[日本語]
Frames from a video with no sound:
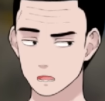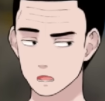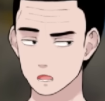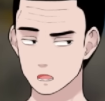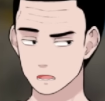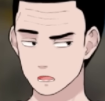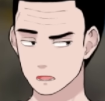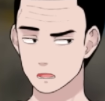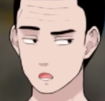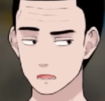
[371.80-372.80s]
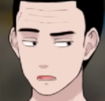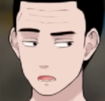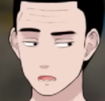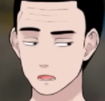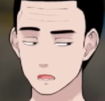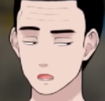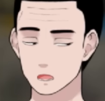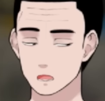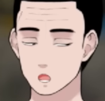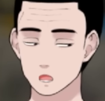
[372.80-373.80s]
女性にも、
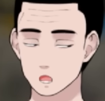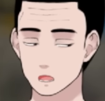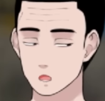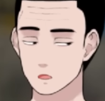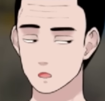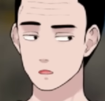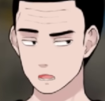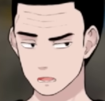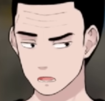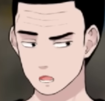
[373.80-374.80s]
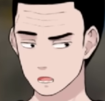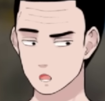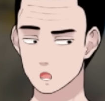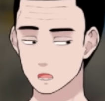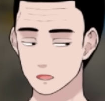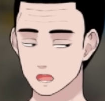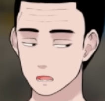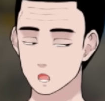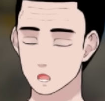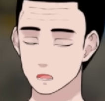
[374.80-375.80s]
こうなった理由、何かがあった
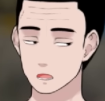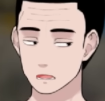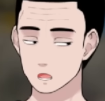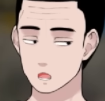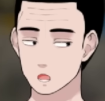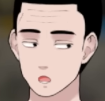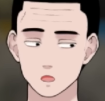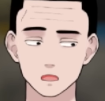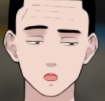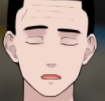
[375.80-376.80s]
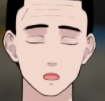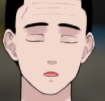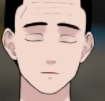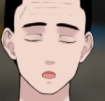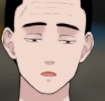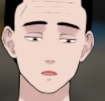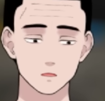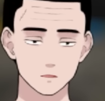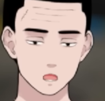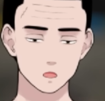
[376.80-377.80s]
のかもっていうことは分かってくるかもしれませ
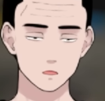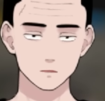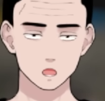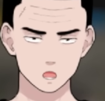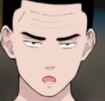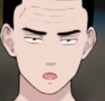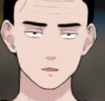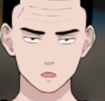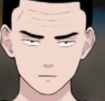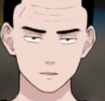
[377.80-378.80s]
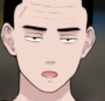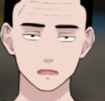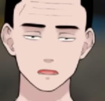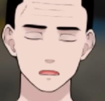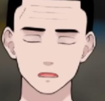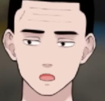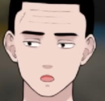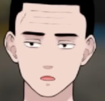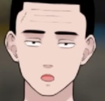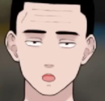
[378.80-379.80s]
ん。知りませんね。えー、
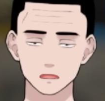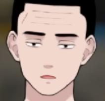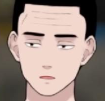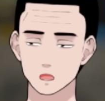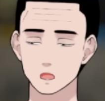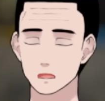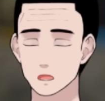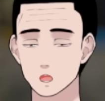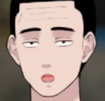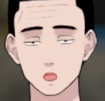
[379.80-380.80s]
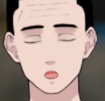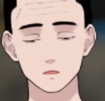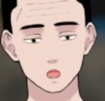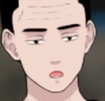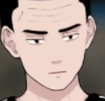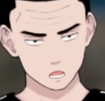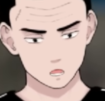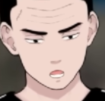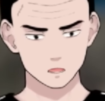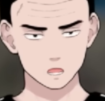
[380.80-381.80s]
例えば、えー、幼少期の虐待
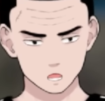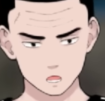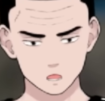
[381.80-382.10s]
だったり、